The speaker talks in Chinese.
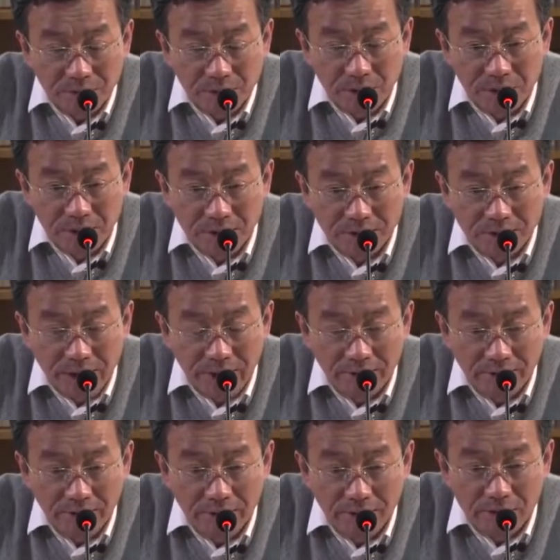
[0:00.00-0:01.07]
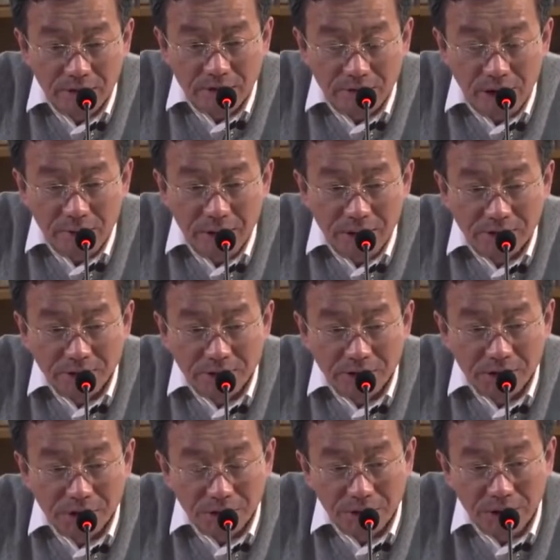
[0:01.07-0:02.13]
我们在第六个方面就
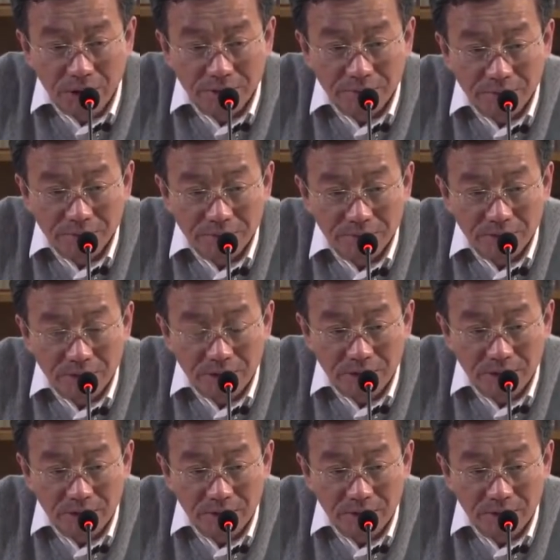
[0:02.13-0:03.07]
指出了，啊，